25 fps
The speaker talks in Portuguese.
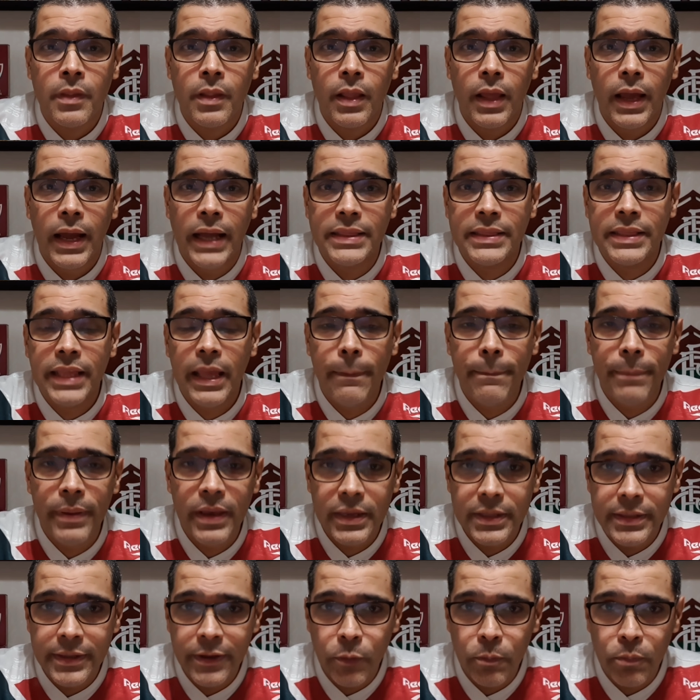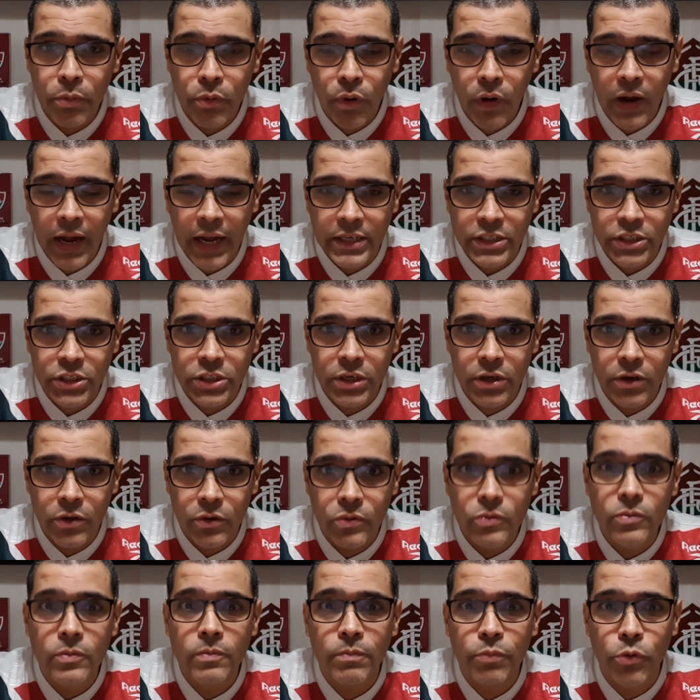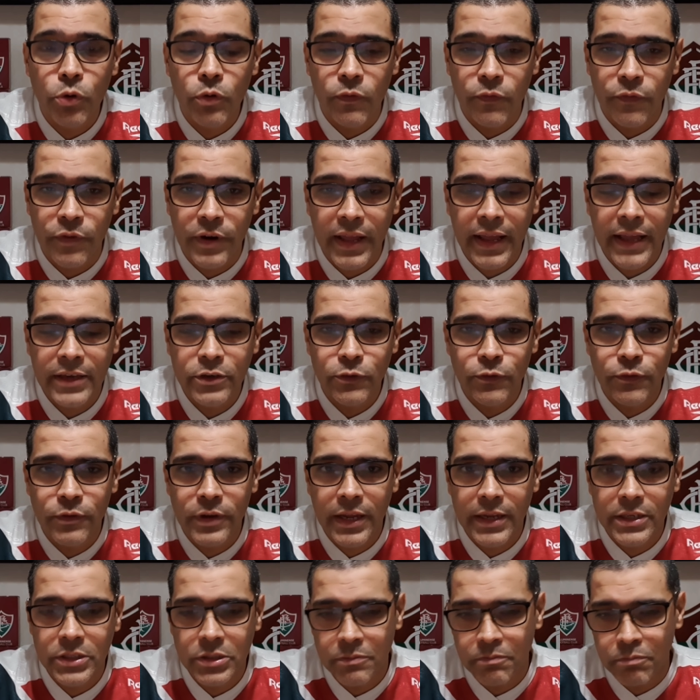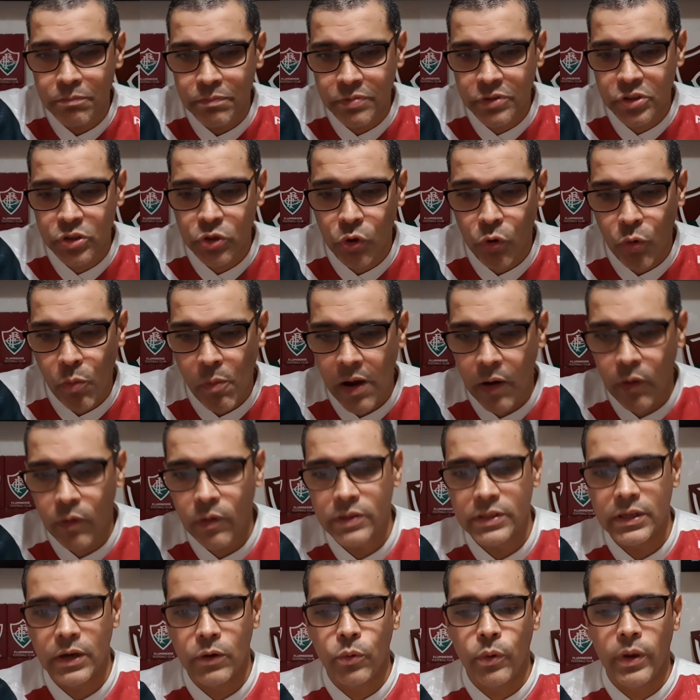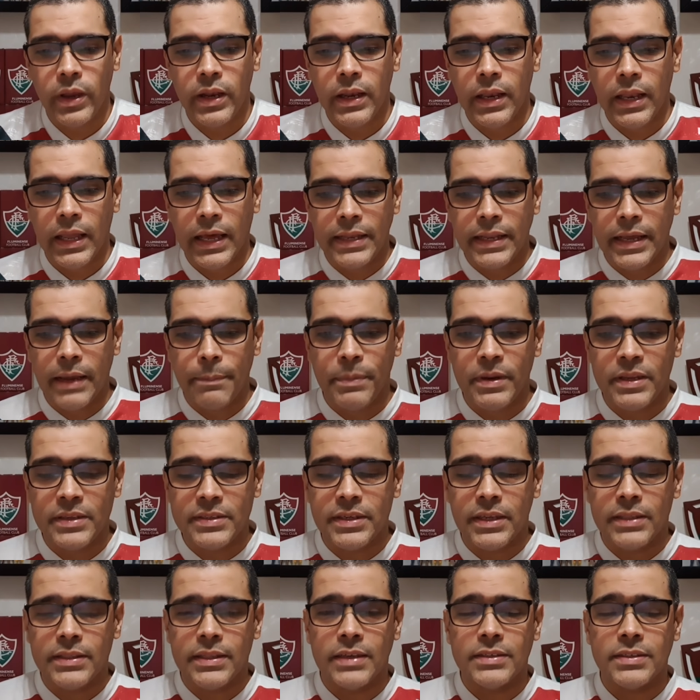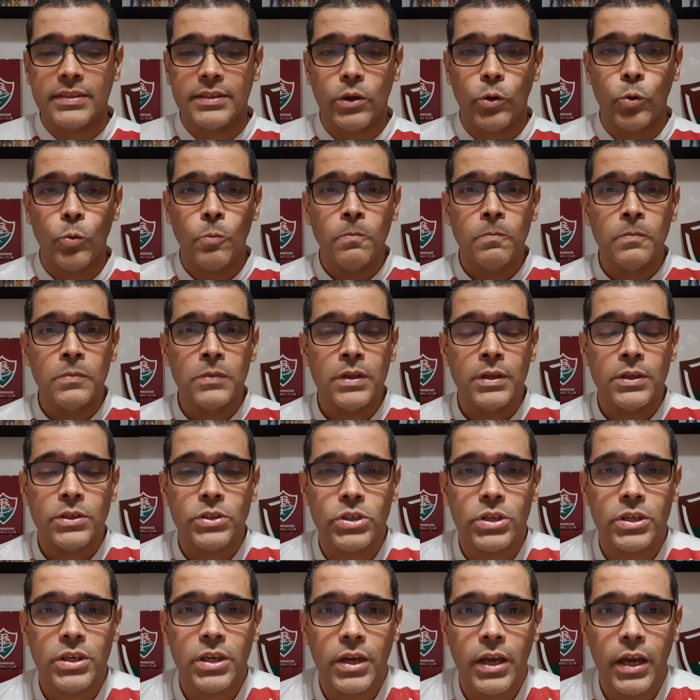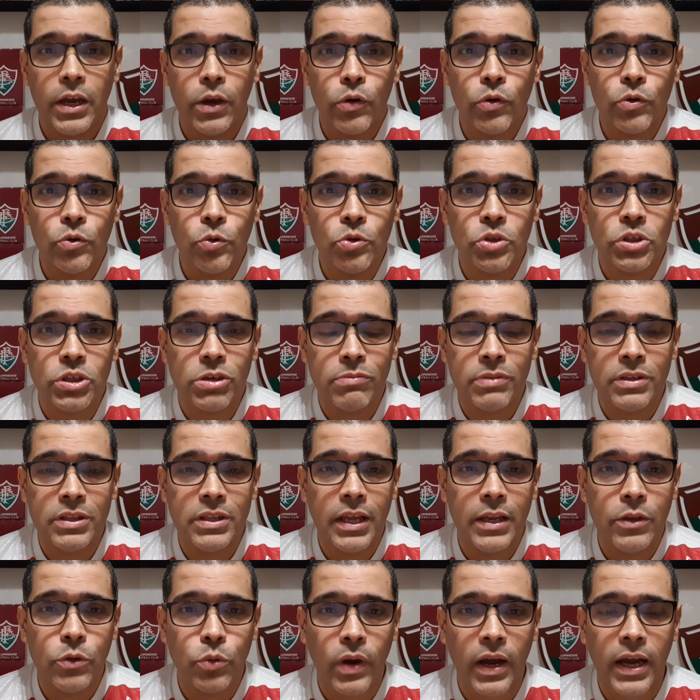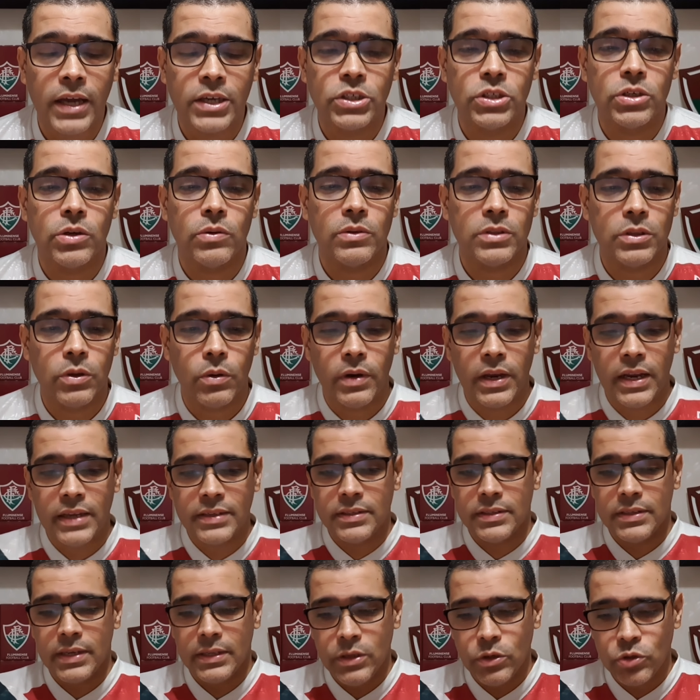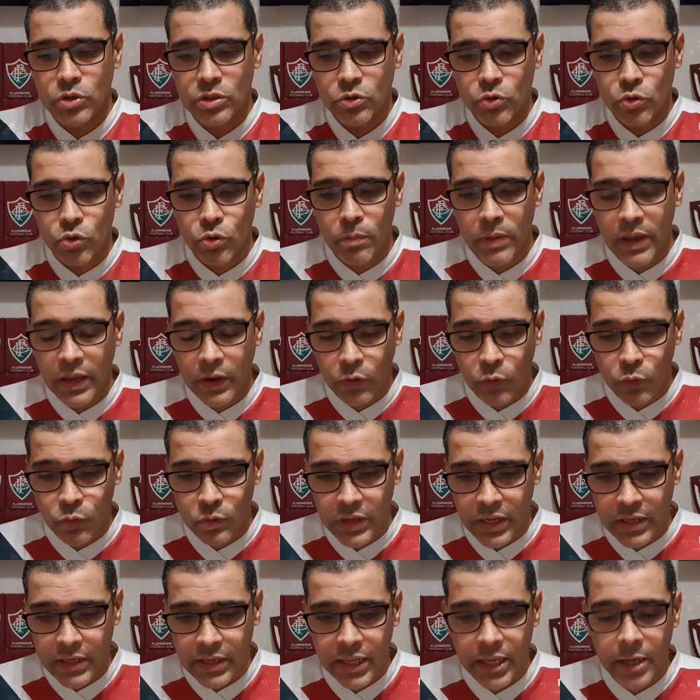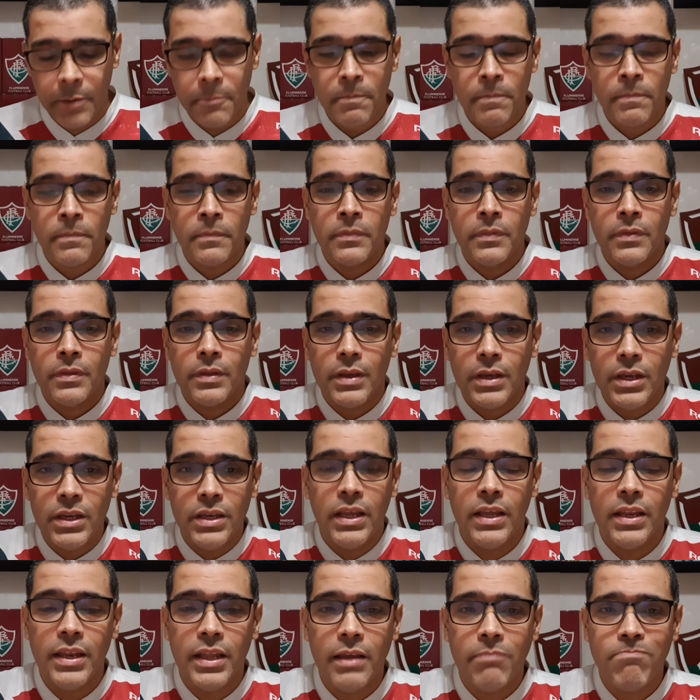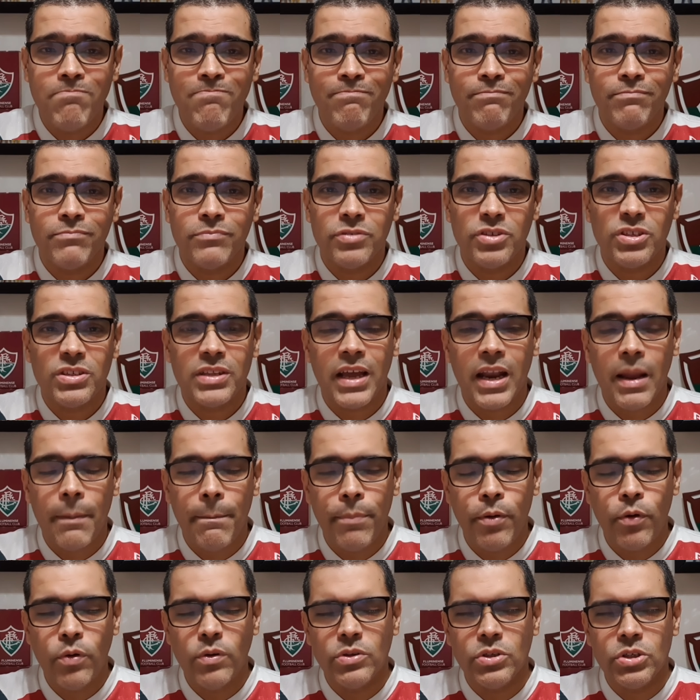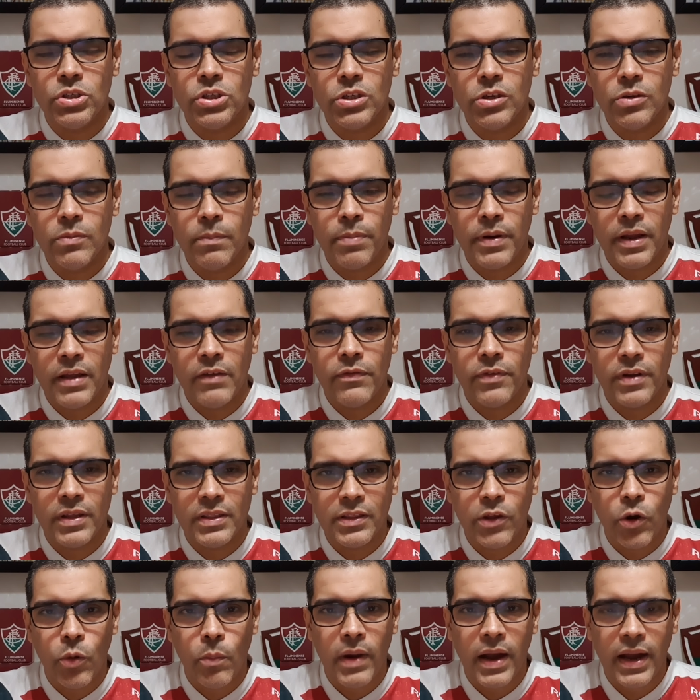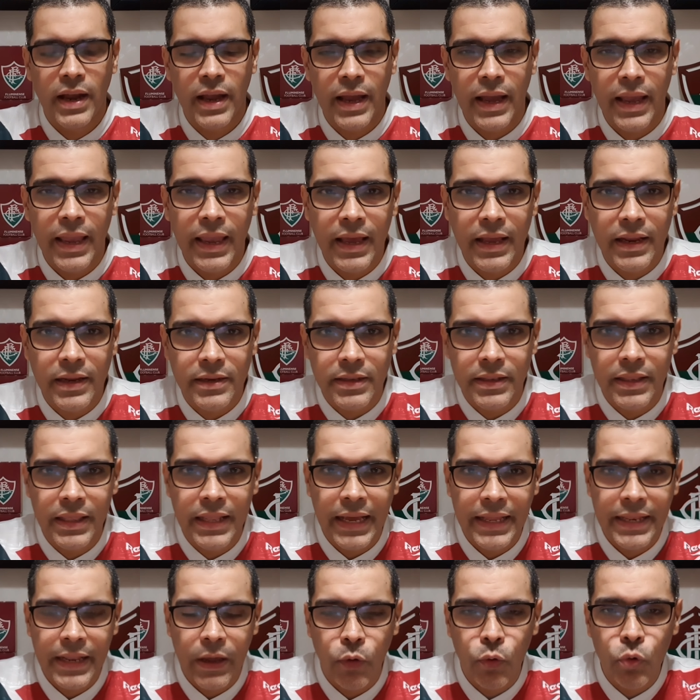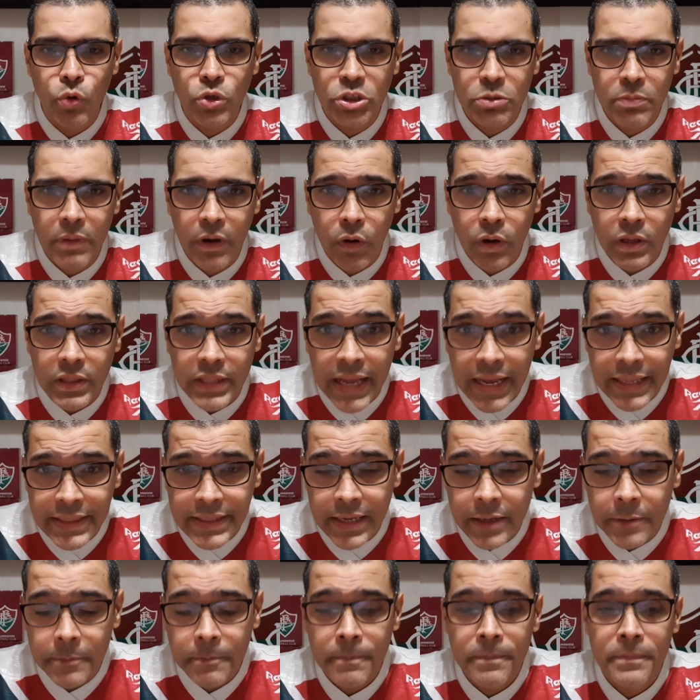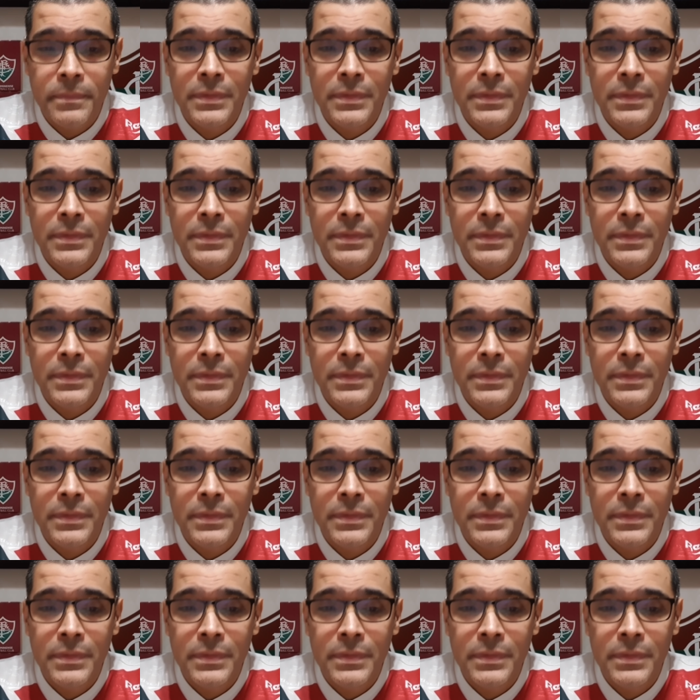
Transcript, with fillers: Até perdeu para o Rachão, para o Fred. O Fred tirou uma onda com ele lá na apresentação de que ganhou do time dele no rachão. Então, graças a Deus, tudo bem com o Nenê. E Nenê estará prontinho para enfrentar o Macaé lá na última rodada